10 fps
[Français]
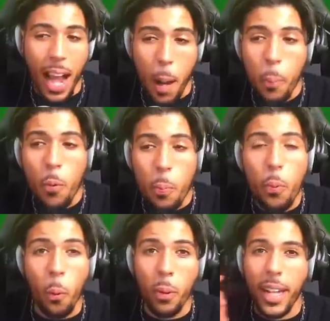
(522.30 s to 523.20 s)
apous
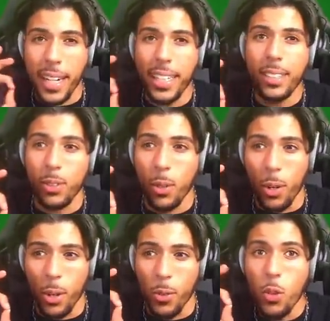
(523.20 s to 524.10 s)
pourront gagner ce
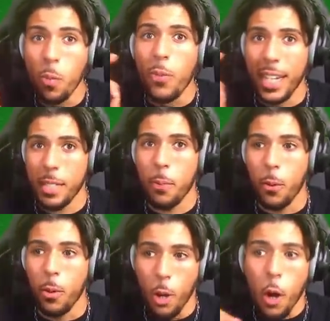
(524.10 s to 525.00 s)
euh, Noob Noob
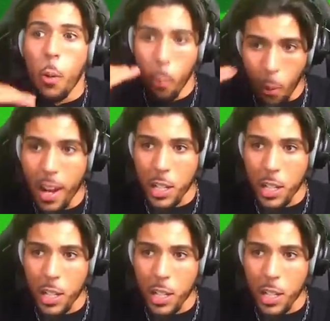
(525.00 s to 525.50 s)
Pro Moi